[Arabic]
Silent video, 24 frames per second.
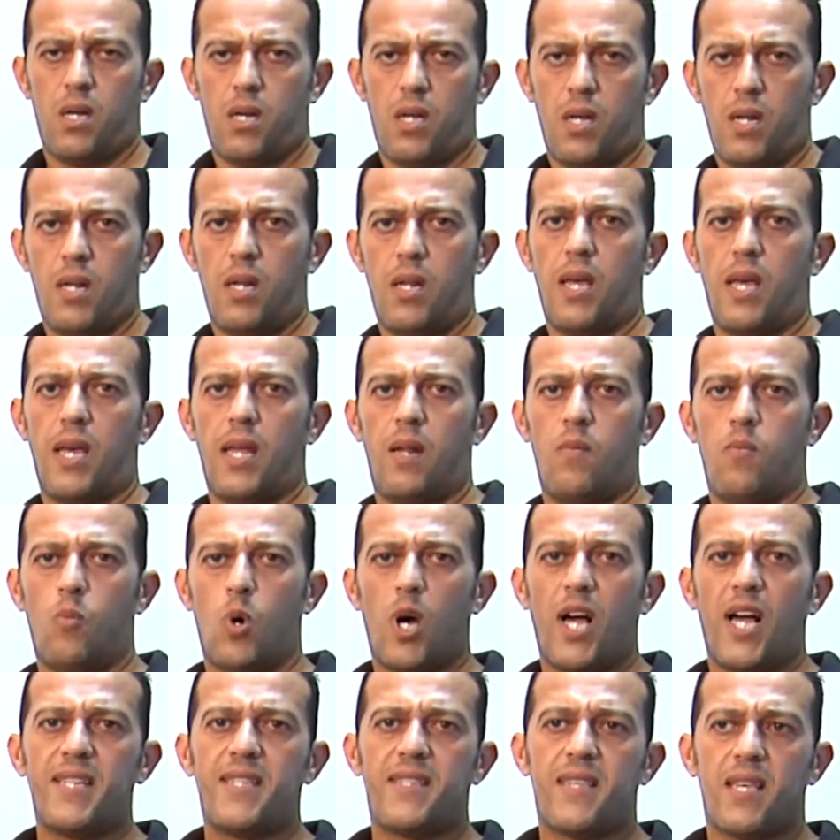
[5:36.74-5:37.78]

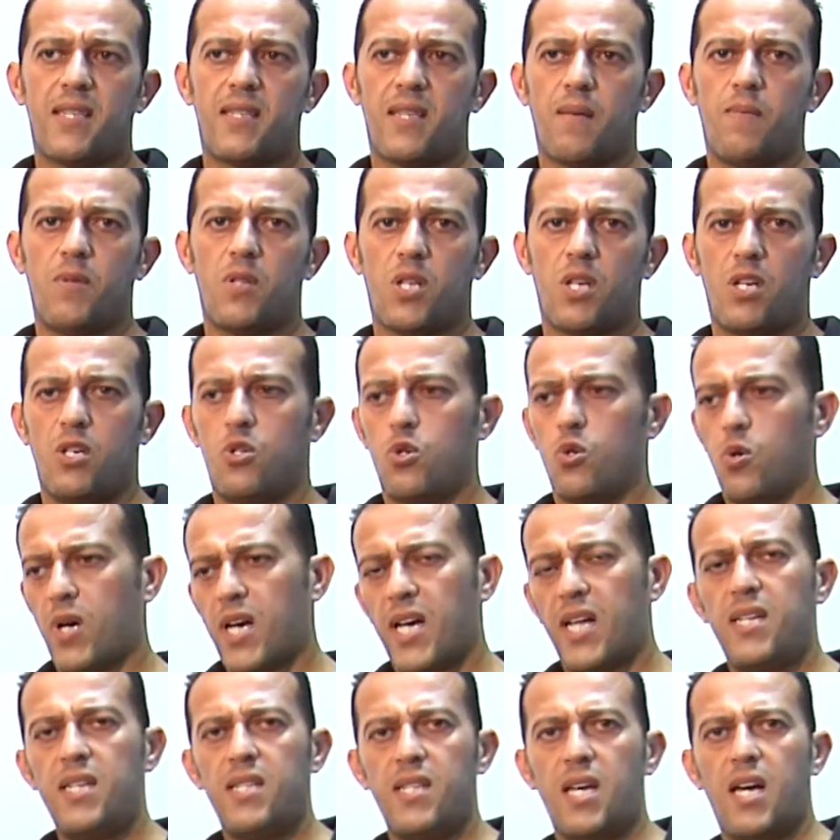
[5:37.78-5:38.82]
المؤسسه بتعيشه
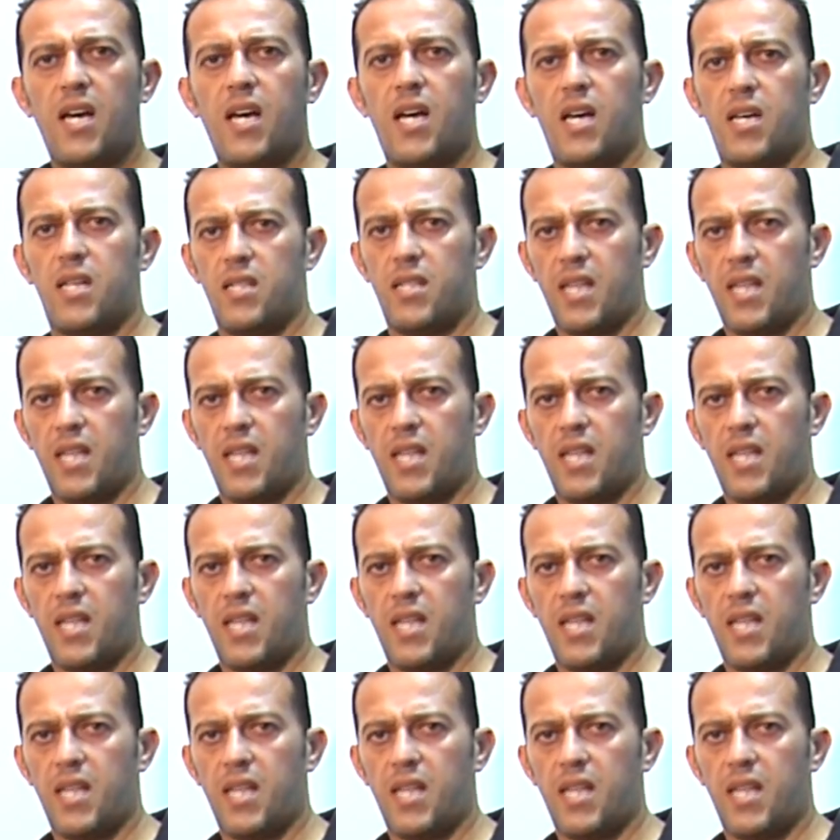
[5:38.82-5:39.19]
خلينا